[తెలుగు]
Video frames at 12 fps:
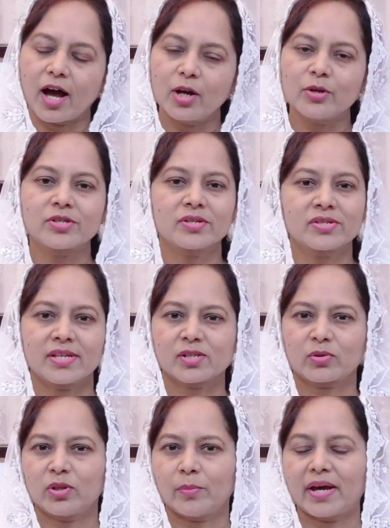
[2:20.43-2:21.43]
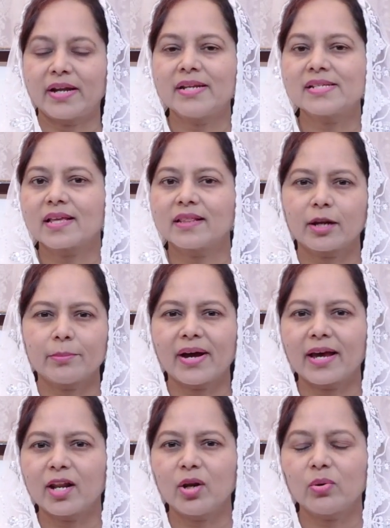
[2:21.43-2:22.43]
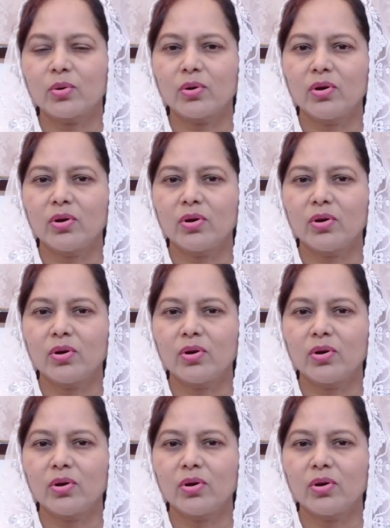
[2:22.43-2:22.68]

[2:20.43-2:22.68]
ఆలోచన చేసుకుందాం అన్ని సందర్భాలలో